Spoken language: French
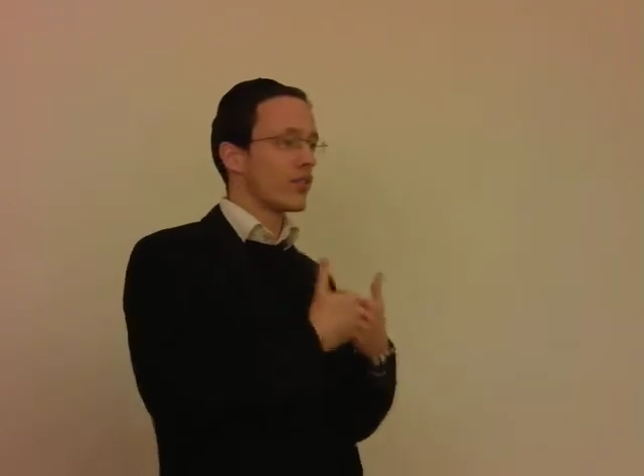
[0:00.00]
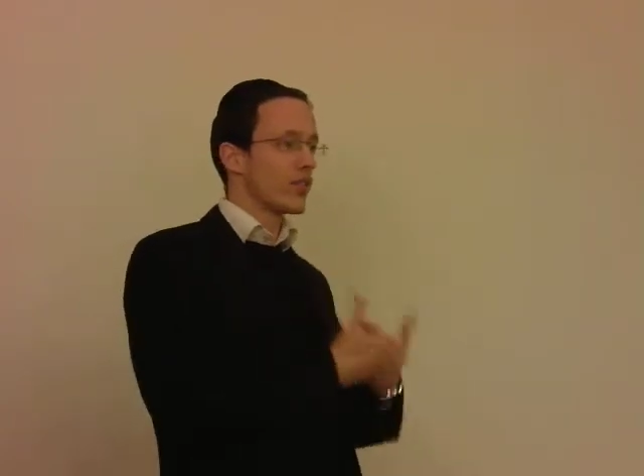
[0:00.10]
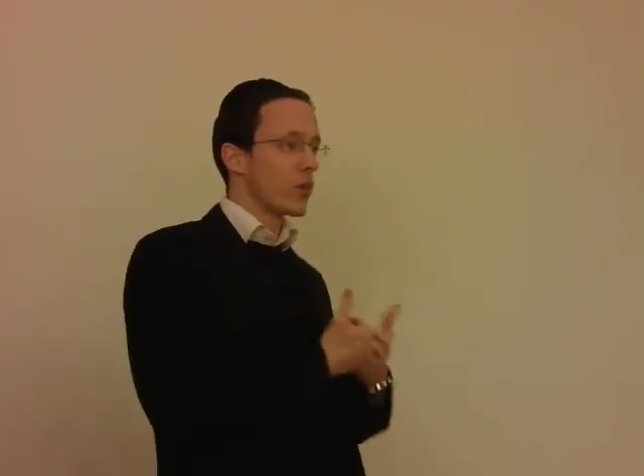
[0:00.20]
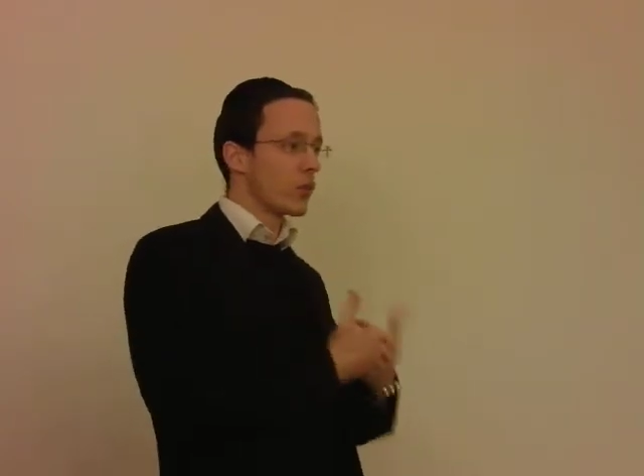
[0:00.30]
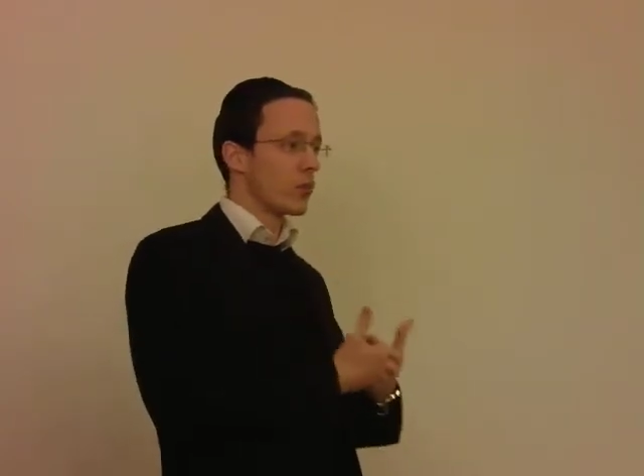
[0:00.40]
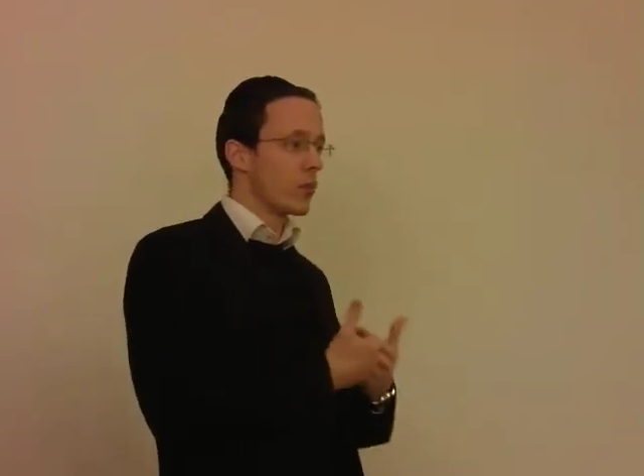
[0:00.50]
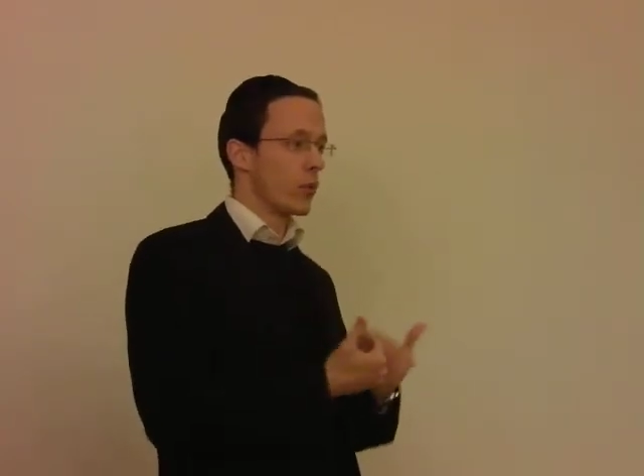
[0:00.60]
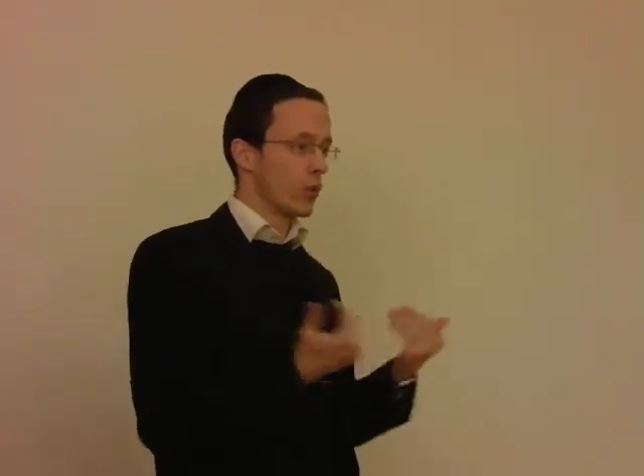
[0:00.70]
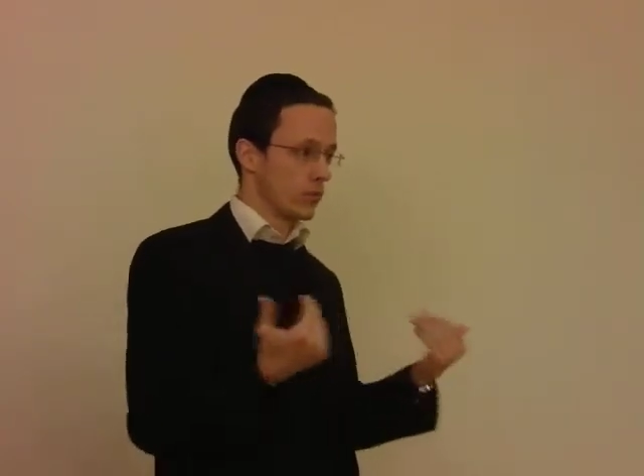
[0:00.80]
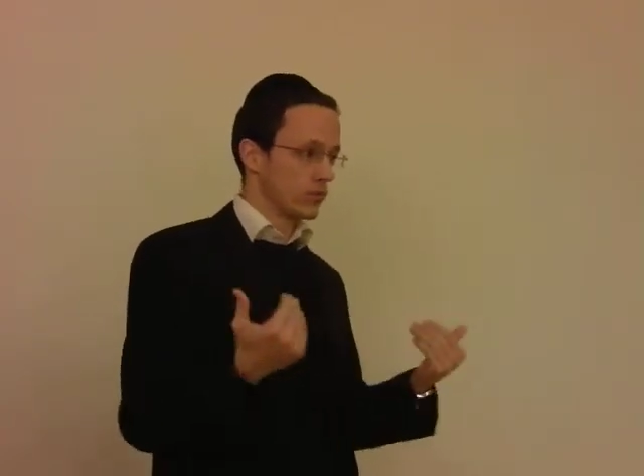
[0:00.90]
vient au bon
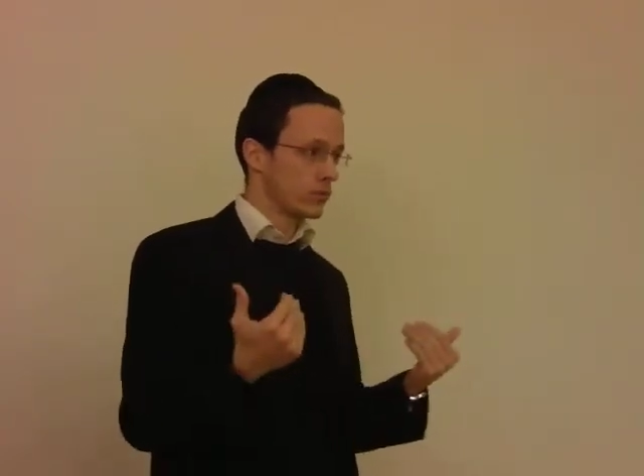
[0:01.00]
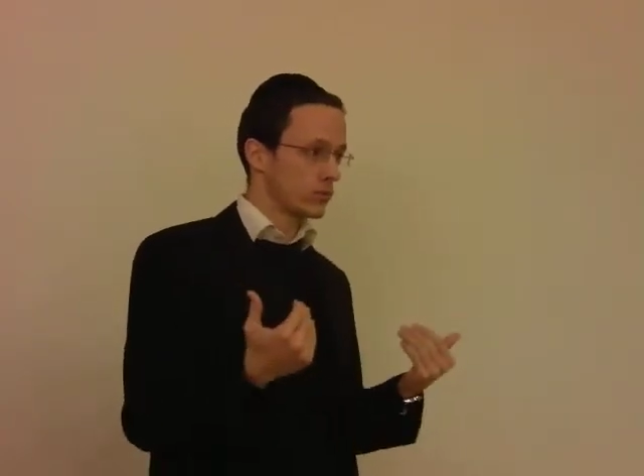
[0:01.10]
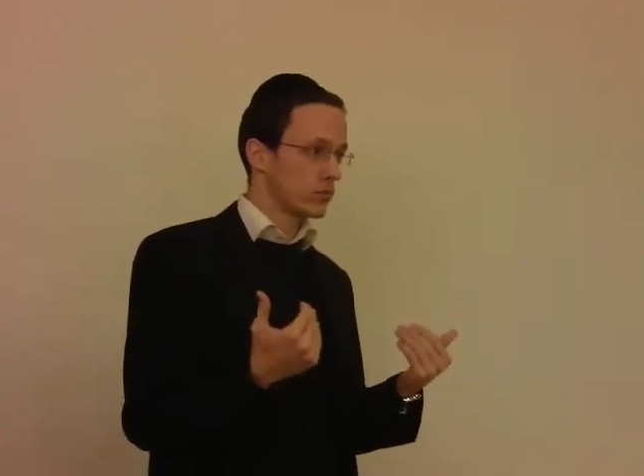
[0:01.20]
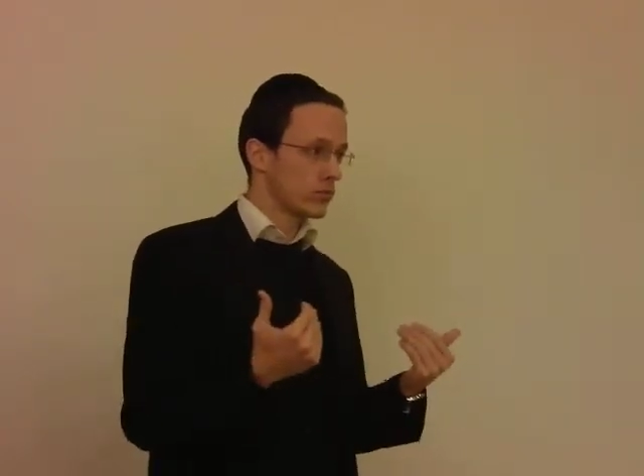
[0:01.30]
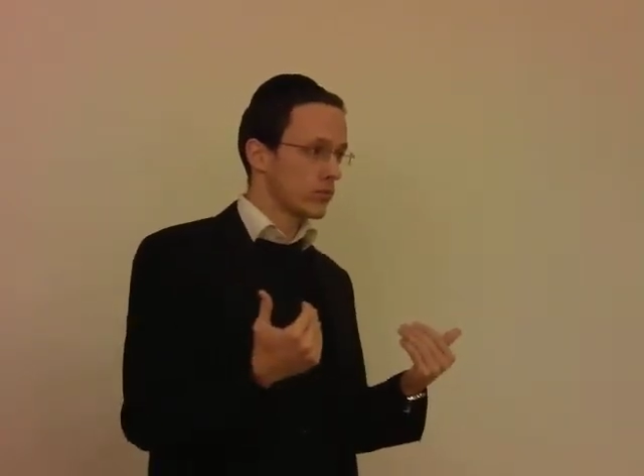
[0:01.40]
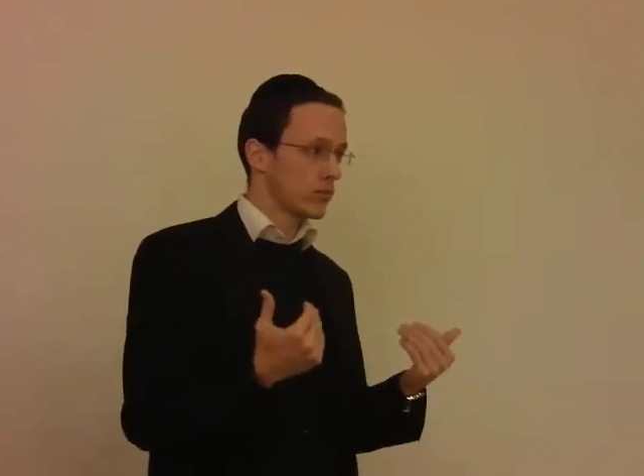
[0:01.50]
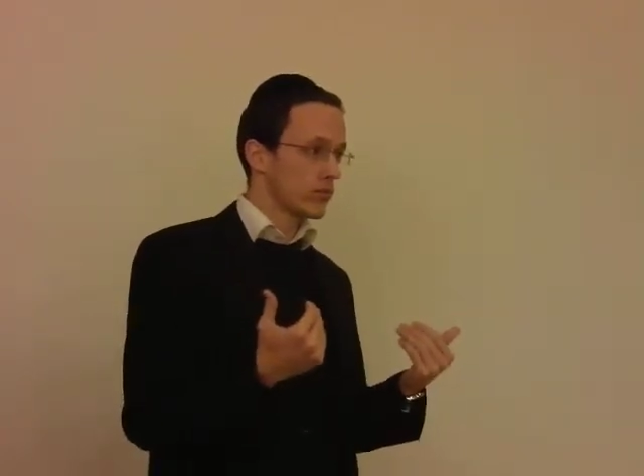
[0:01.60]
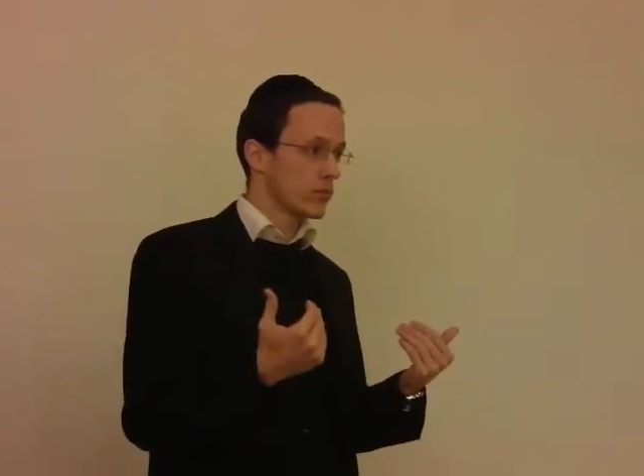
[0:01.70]
moment. Mhm.